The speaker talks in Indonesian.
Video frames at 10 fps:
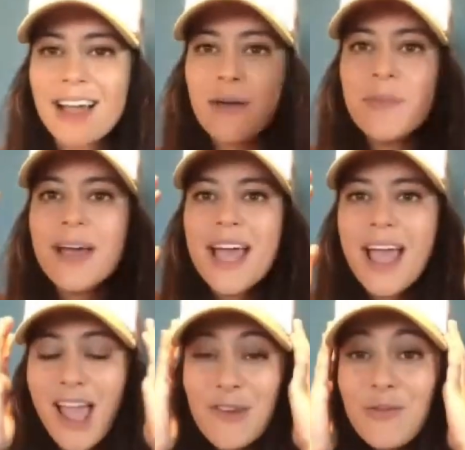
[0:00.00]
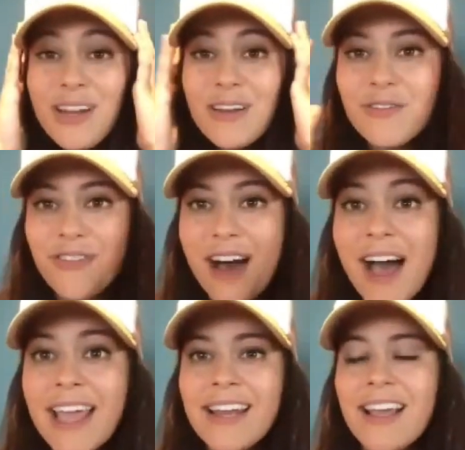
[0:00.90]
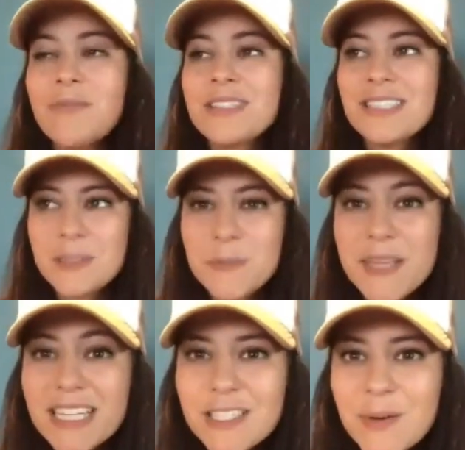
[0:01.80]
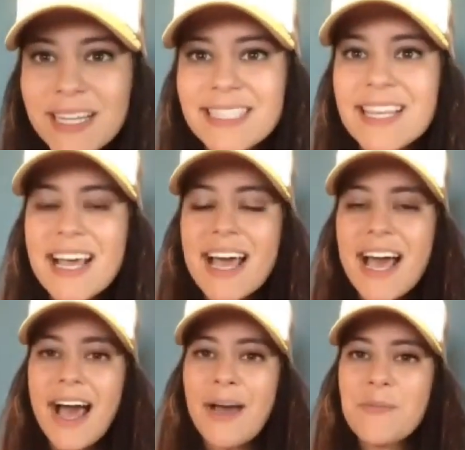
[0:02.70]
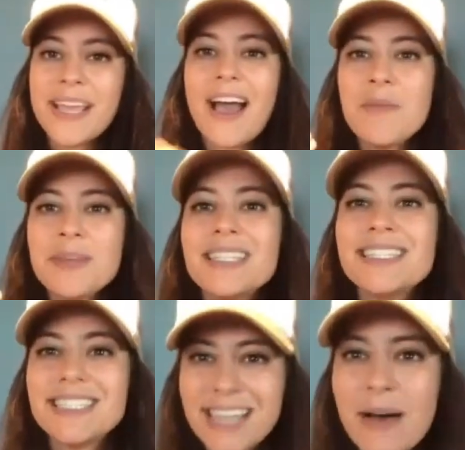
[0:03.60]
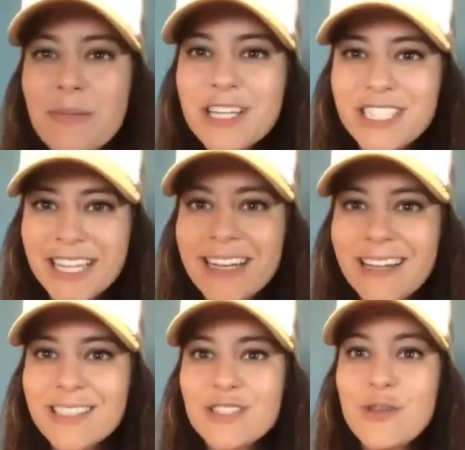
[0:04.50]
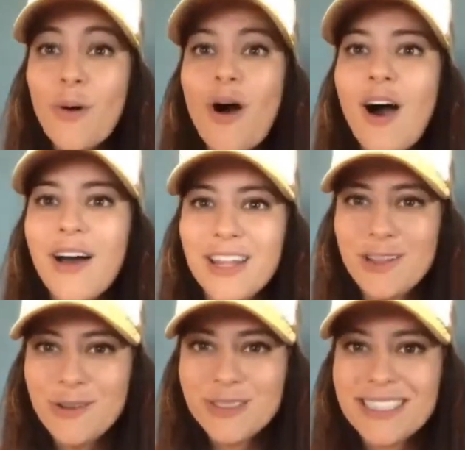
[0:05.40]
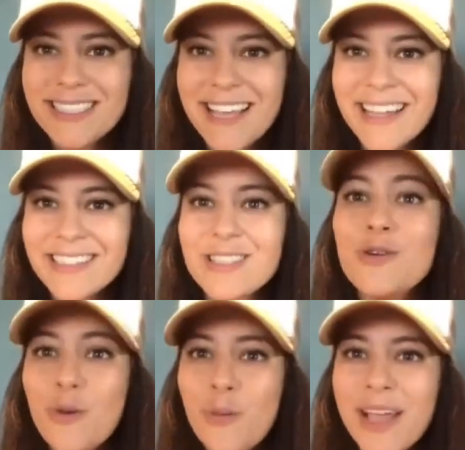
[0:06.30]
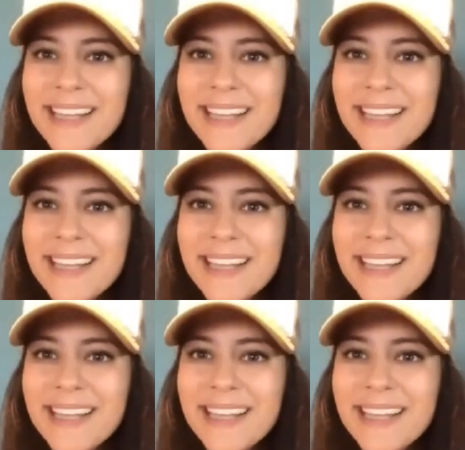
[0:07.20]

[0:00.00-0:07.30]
benar-benar waktu mereka datang datang mau mau mengejek kita mau mendiskreditkan kita kita bisa ber, Tuhan